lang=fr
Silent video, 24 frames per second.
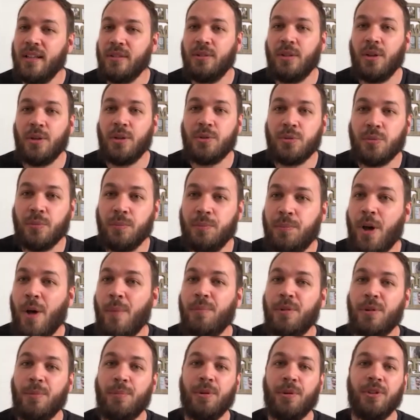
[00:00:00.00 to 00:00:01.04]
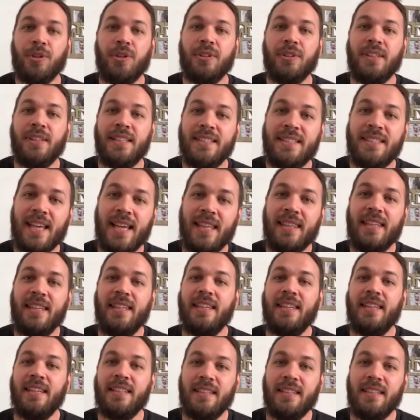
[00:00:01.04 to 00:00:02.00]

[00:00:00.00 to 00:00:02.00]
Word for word: dans son peuple pendant des années